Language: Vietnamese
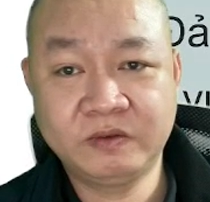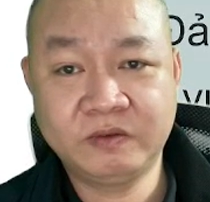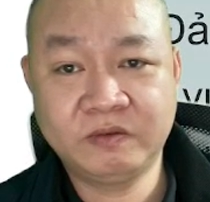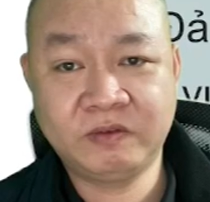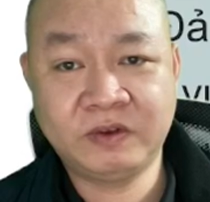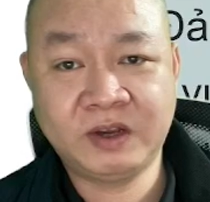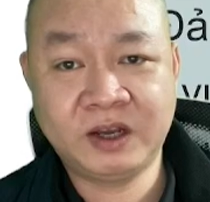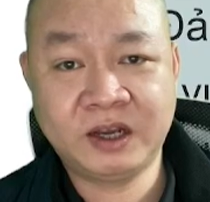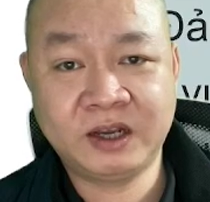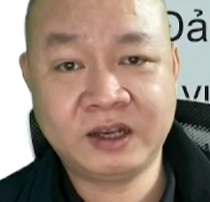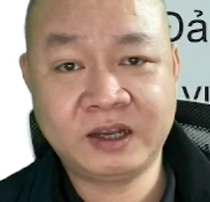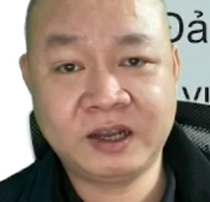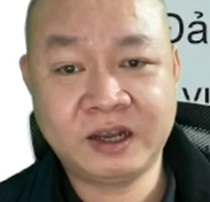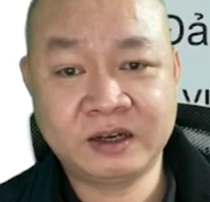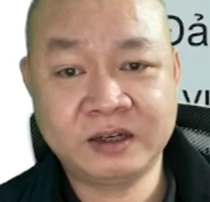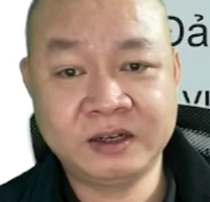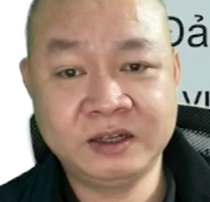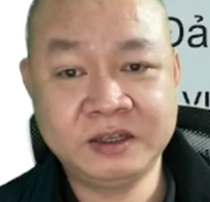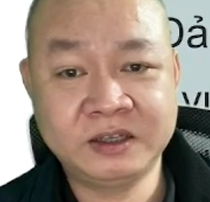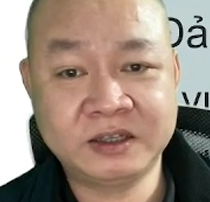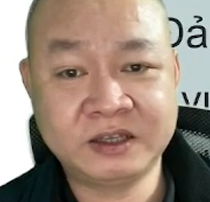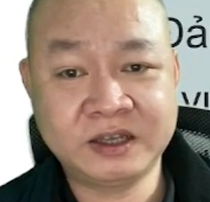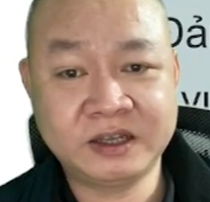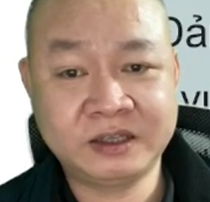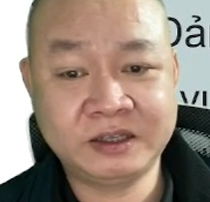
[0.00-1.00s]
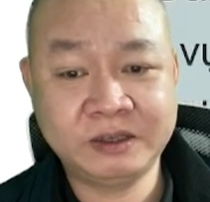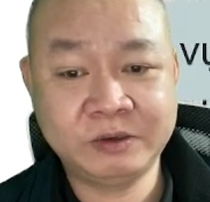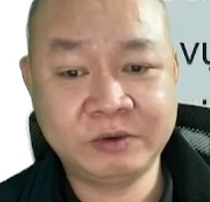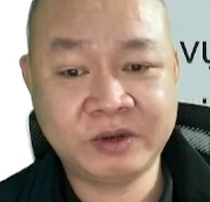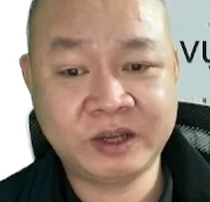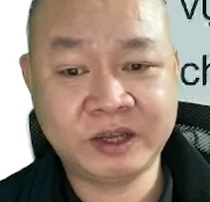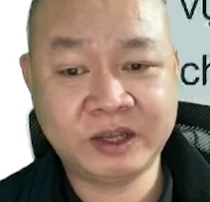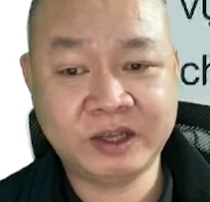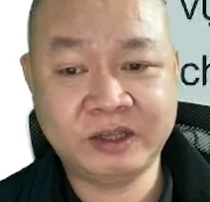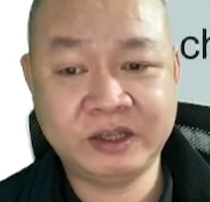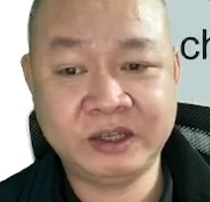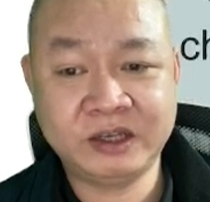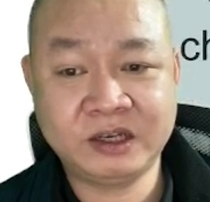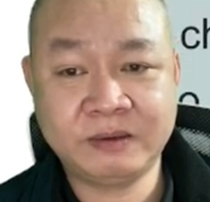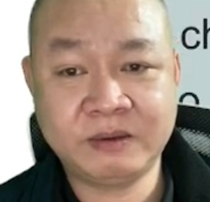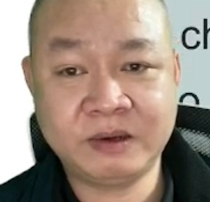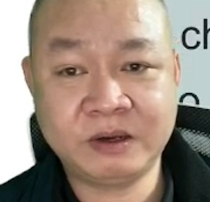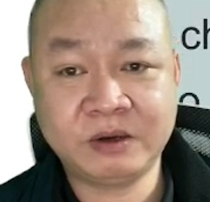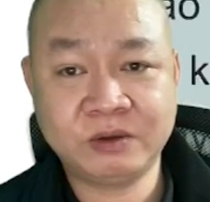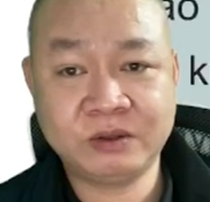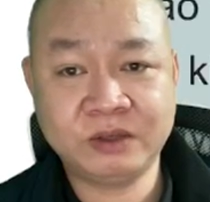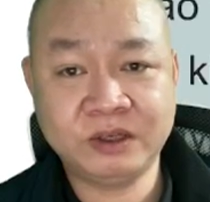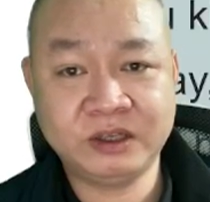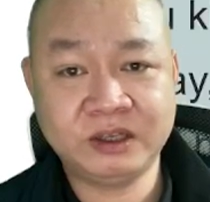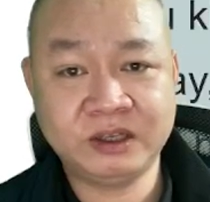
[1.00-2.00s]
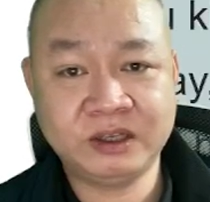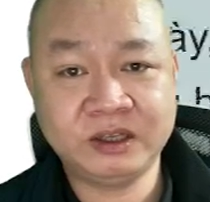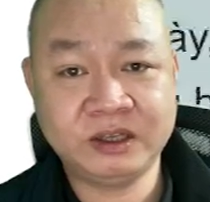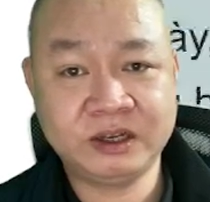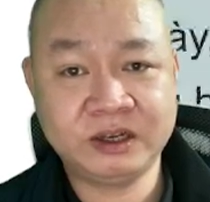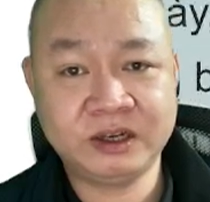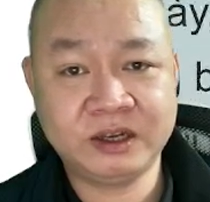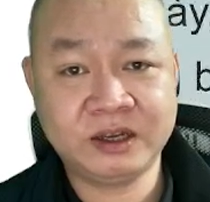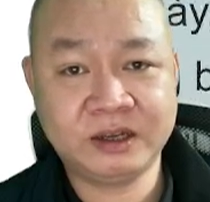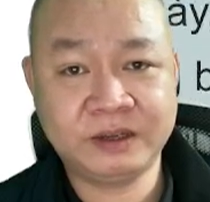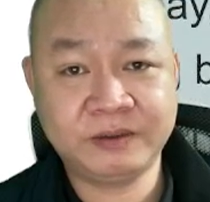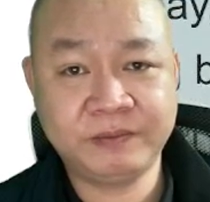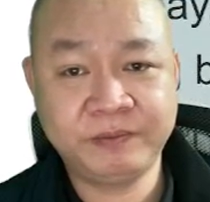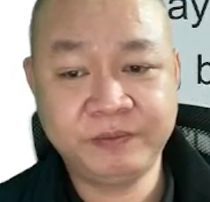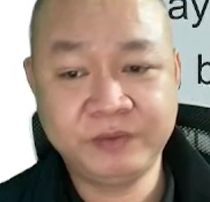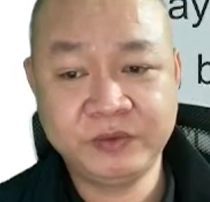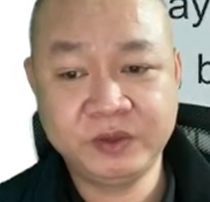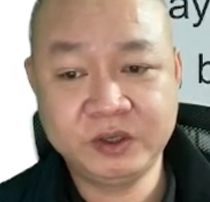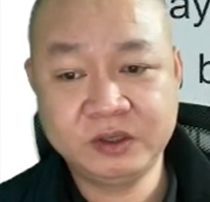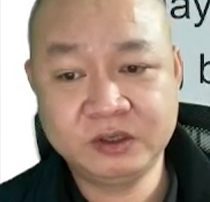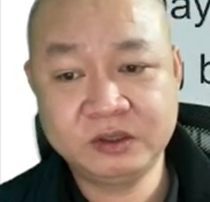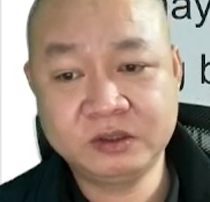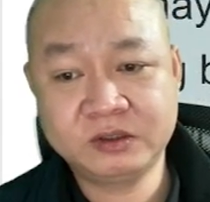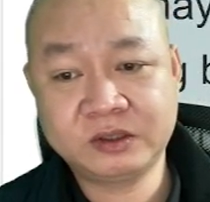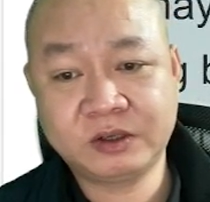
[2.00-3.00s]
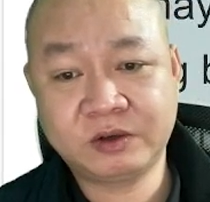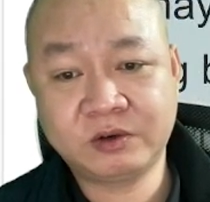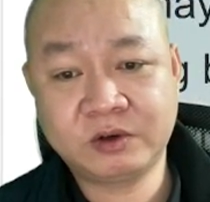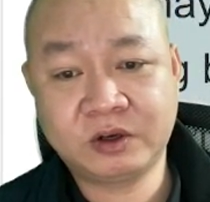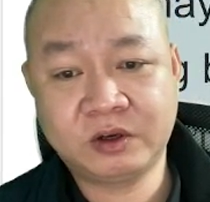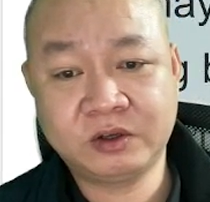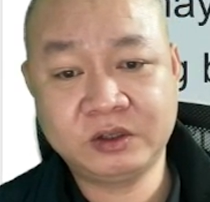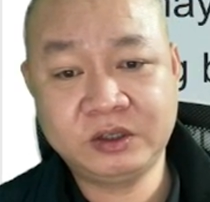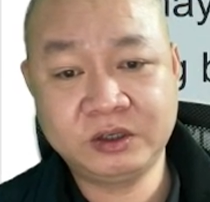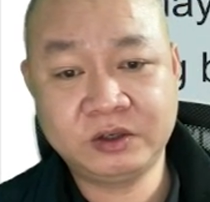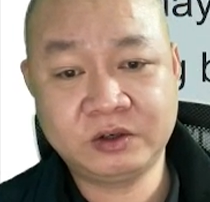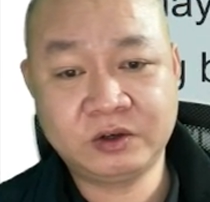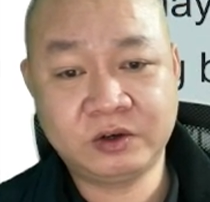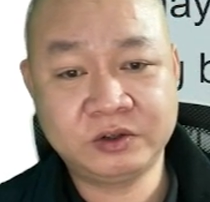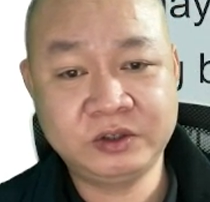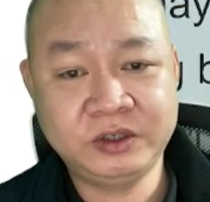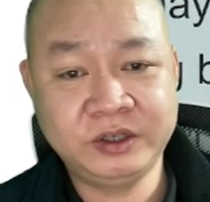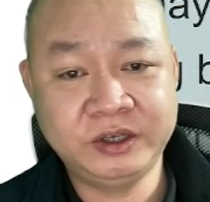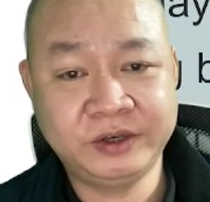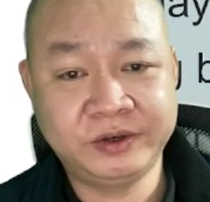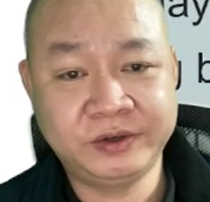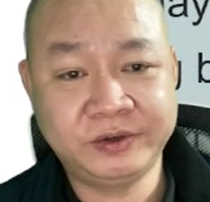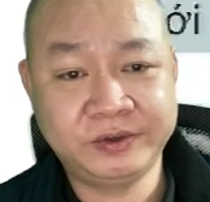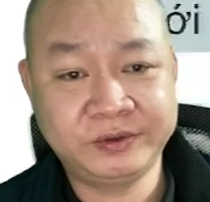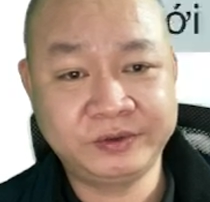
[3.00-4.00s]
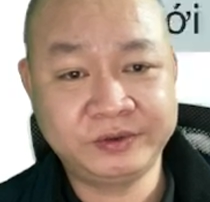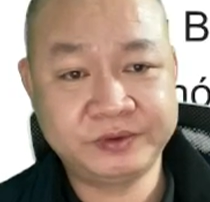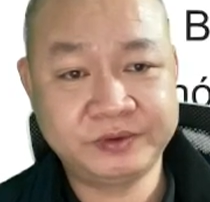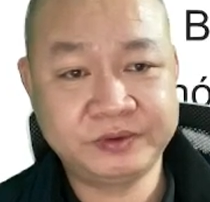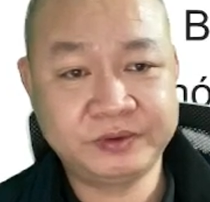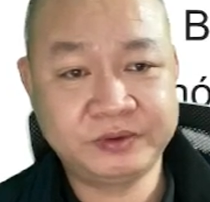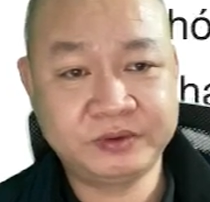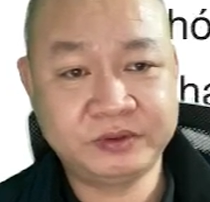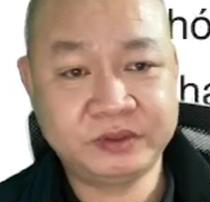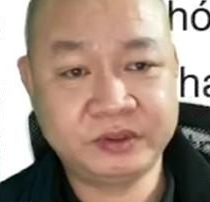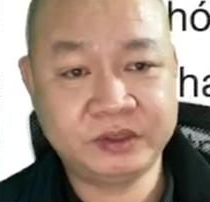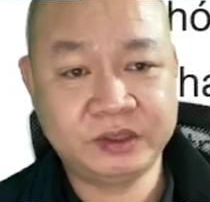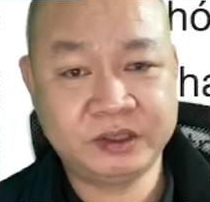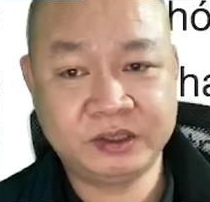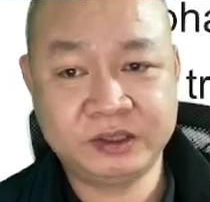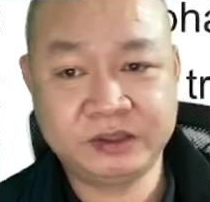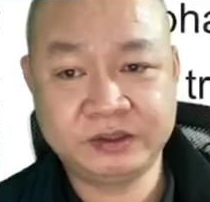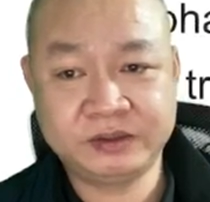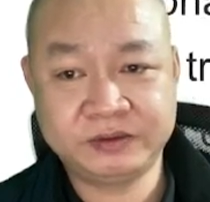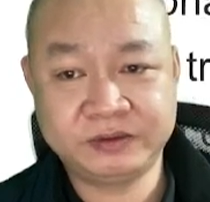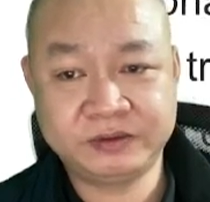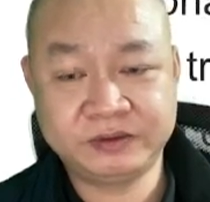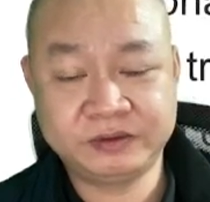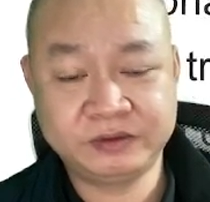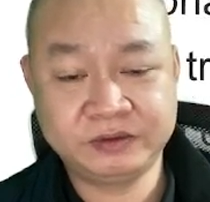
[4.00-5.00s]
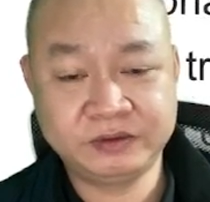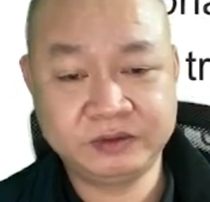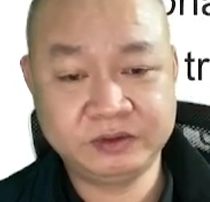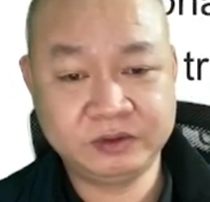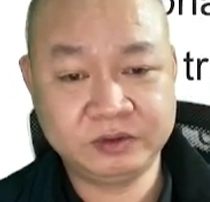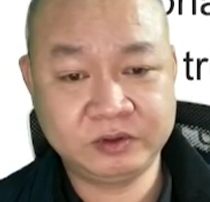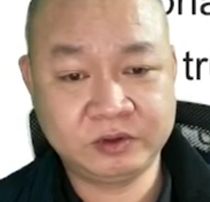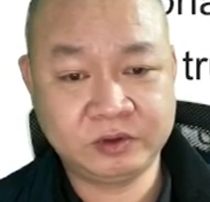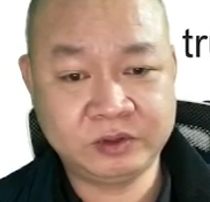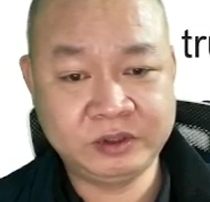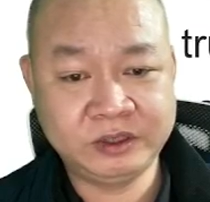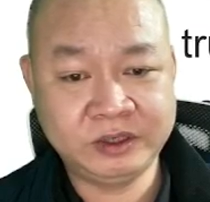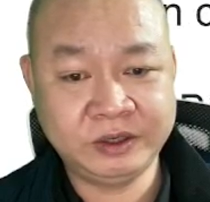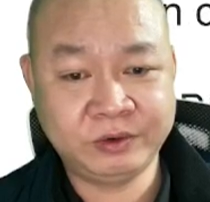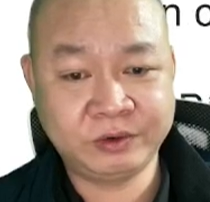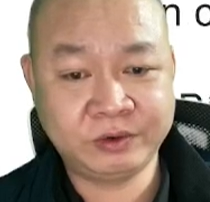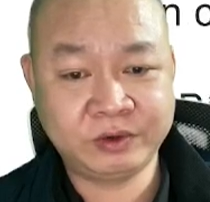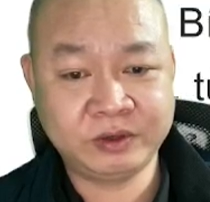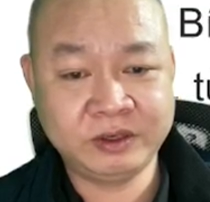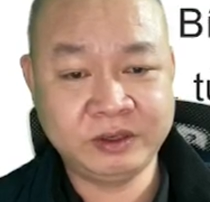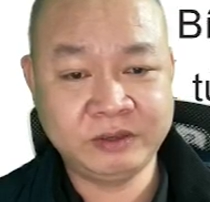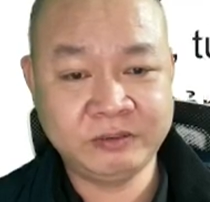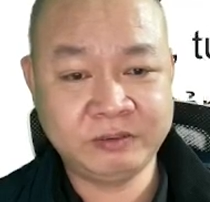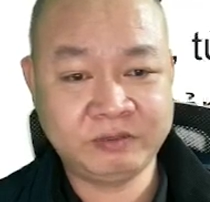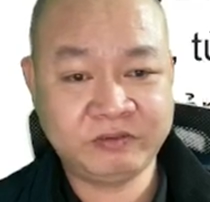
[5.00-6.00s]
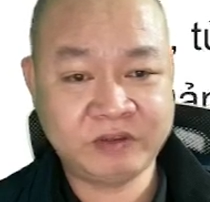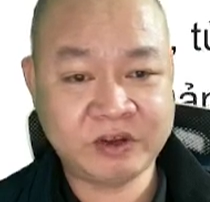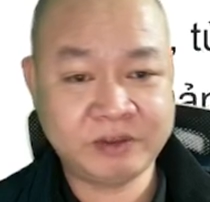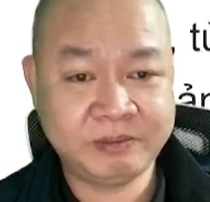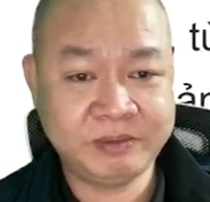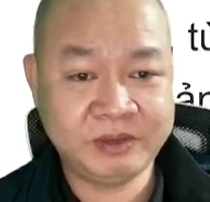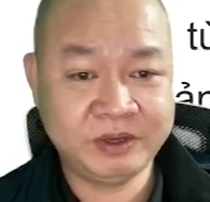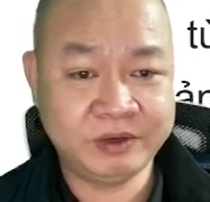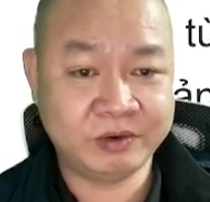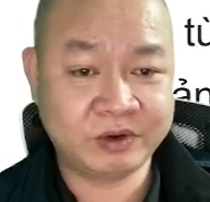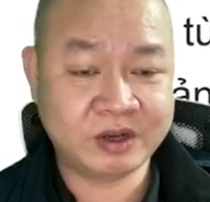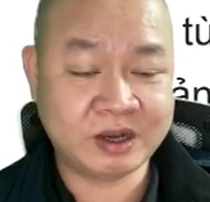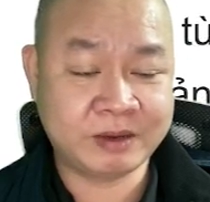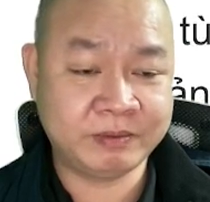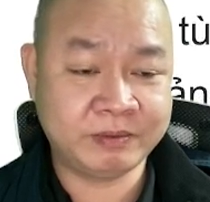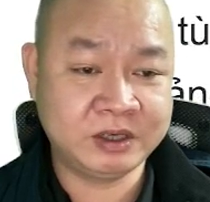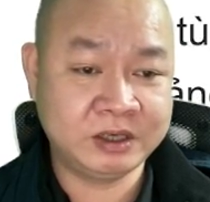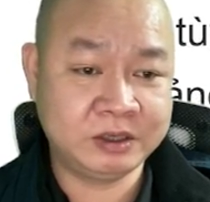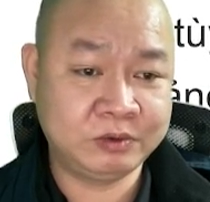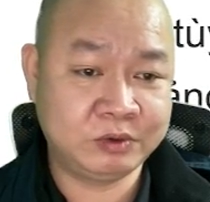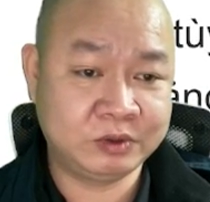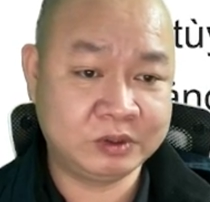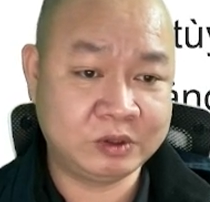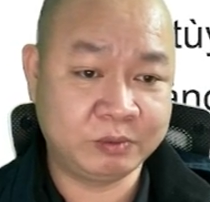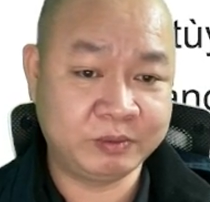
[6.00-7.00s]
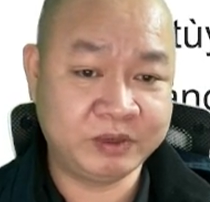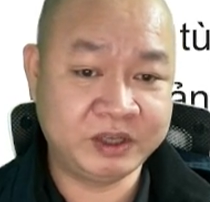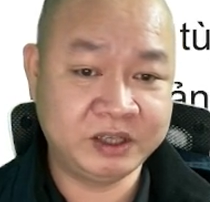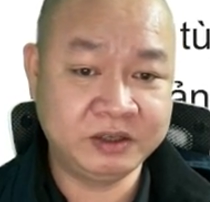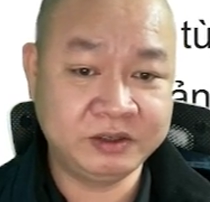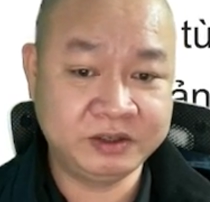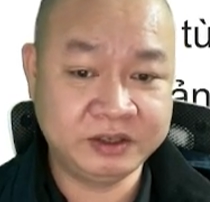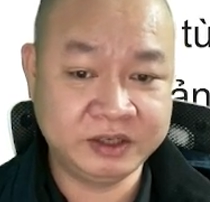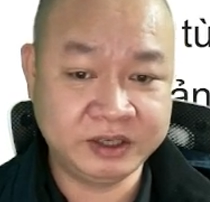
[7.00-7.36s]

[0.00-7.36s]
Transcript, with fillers: Và khẳng định những thành tựu này thì các bác có thể thấy rằng là sau đó thì có nhiều à, có nhiều cái điểm phát biểu cảm ơn của Tổng Bí thư